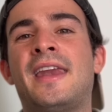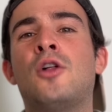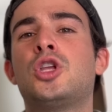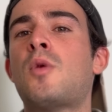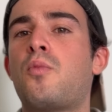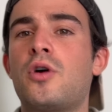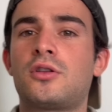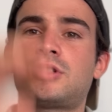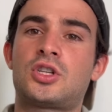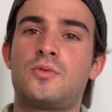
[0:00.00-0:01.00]
último
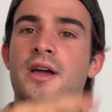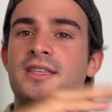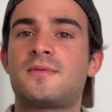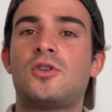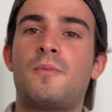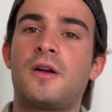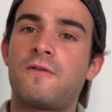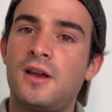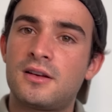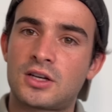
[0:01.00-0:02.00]
puerto se subía, aquí estás viendo el
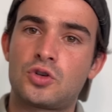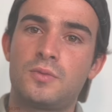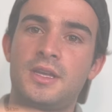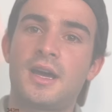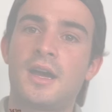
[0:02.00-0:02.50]
perfil, se subía